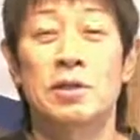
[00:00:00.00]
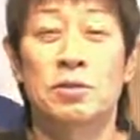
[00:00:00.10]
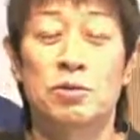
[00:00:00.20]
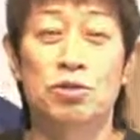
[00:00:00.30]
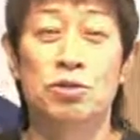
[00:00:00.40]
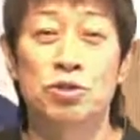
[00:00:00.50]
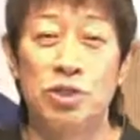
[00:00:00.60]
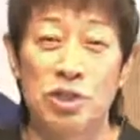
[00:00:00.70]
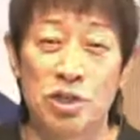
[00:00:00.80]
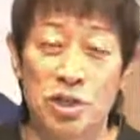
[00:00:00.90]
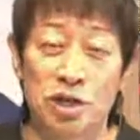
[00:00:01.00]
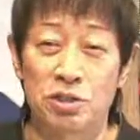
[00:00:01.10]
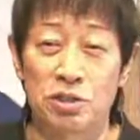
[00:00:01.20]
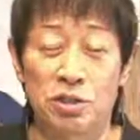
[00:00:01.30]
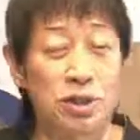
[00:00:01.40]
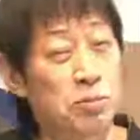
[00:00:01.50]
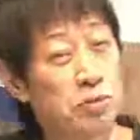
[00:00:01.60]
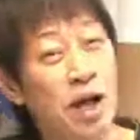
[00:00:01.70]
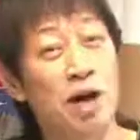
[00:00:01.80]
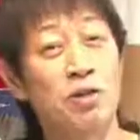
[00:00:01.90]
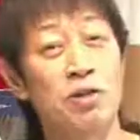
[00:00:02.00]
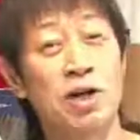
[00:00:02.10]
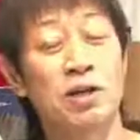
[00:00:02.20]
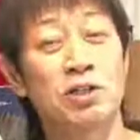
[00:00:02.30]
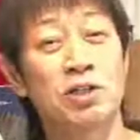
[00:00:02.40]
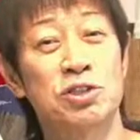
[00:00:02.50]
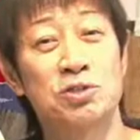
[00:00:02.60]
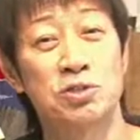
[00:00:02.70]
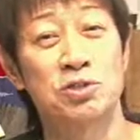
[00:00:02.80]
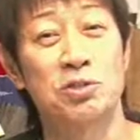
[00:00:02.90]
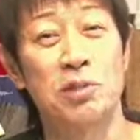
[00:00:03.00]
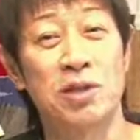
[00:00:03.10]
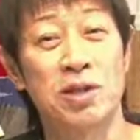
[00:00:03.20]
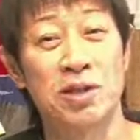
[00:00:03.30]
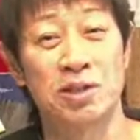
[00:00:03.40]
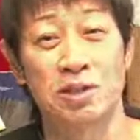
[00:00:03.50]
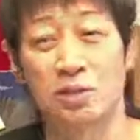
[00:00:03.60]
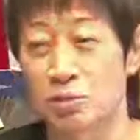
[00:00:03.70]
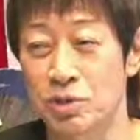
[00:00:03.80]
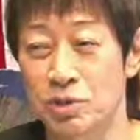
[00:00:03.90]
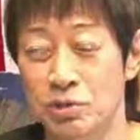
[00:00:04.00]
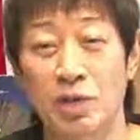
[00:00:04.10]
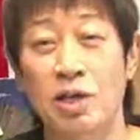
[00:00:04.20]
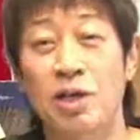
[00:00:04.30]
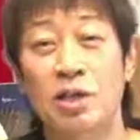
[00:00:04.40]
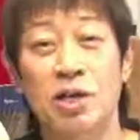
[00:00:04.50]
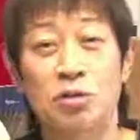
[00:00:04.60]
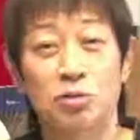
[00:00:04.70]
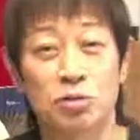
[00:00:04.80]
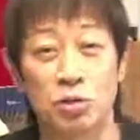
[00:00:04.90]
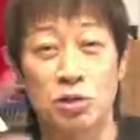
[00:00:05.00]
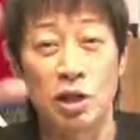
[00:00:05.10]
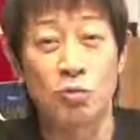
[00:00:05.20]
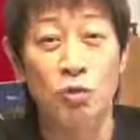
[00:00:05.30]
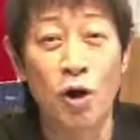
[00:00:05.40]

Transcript: 長寿先生になられてから多分ねあんな形ではそのままやらなかったと思うんですけどね稽古の時にねこう